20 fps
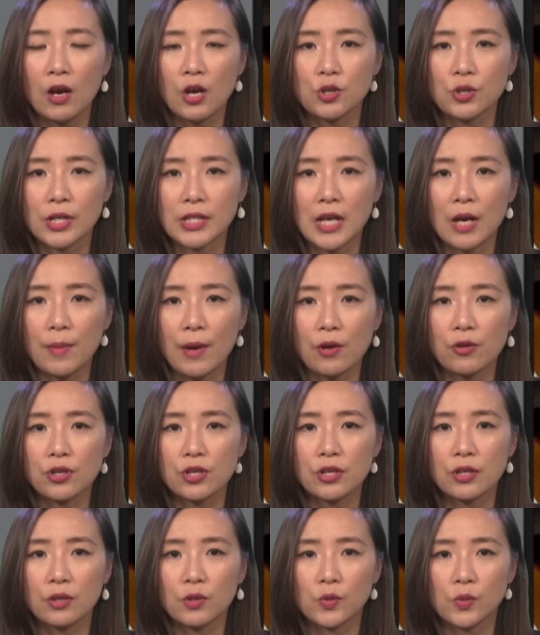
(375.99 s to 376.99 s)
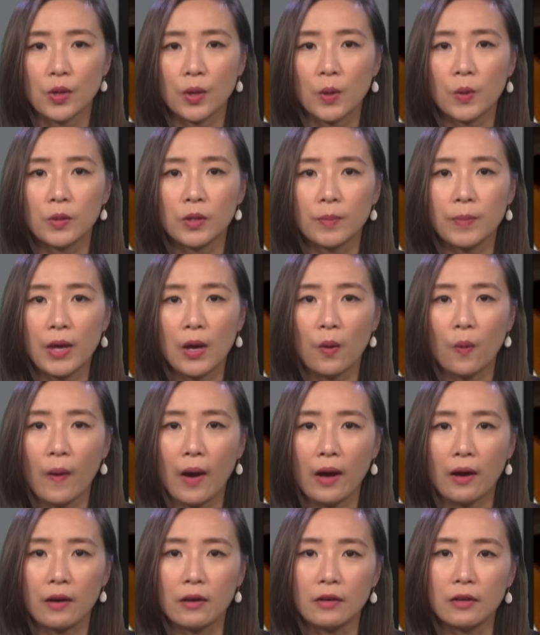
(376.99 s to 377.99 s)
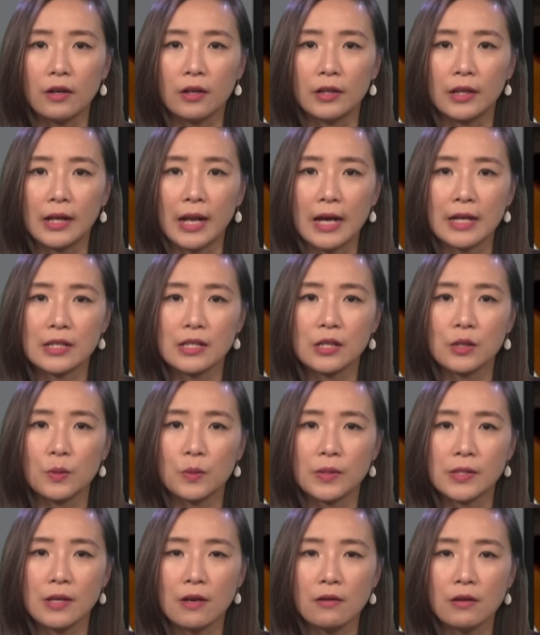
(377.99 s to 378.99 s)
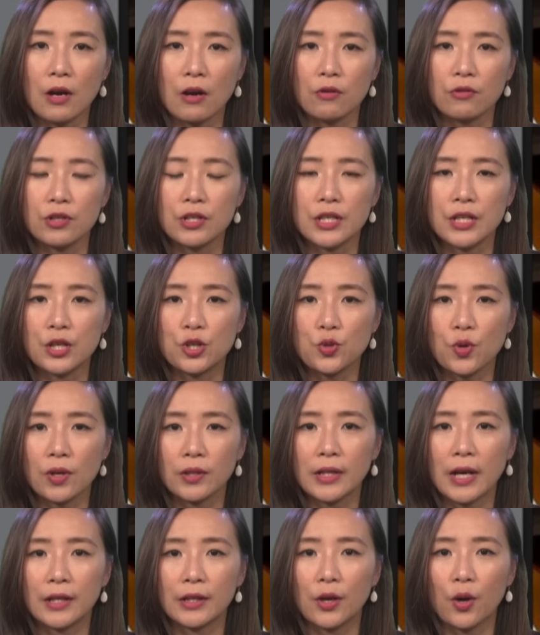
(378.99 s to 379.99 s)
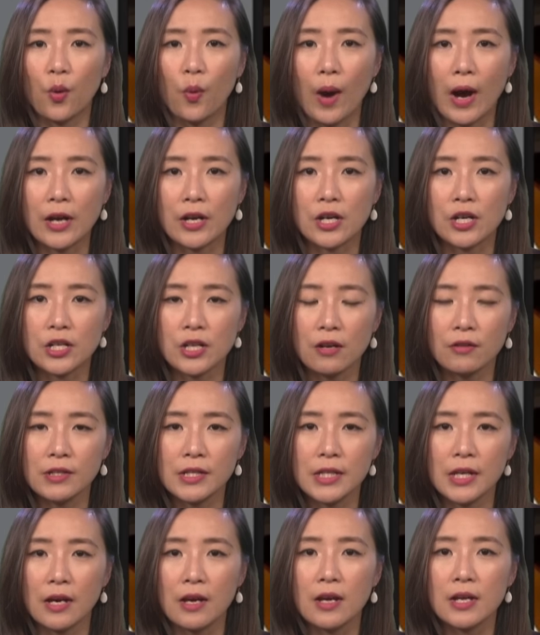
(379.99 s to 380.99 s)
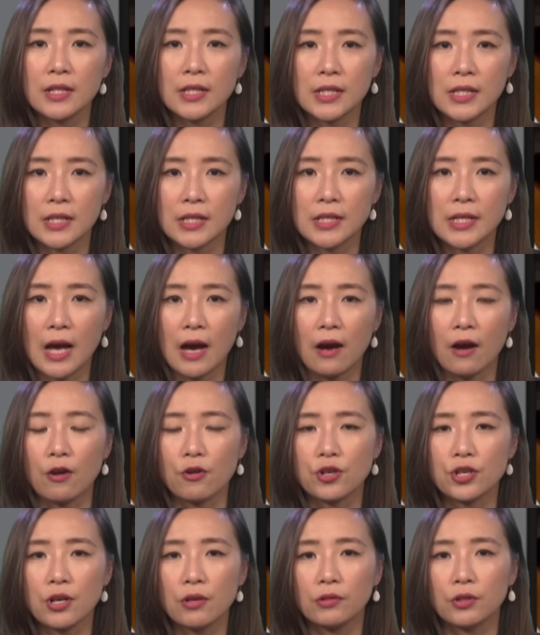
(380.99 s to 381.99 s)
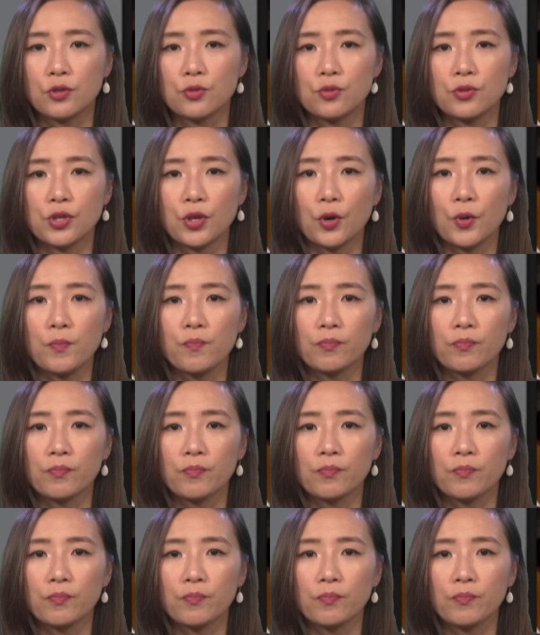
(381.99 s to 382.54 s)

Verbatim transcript: 专家表示，随后的变化很可能来自于香港日益壮大的华人商界自下而上的需求。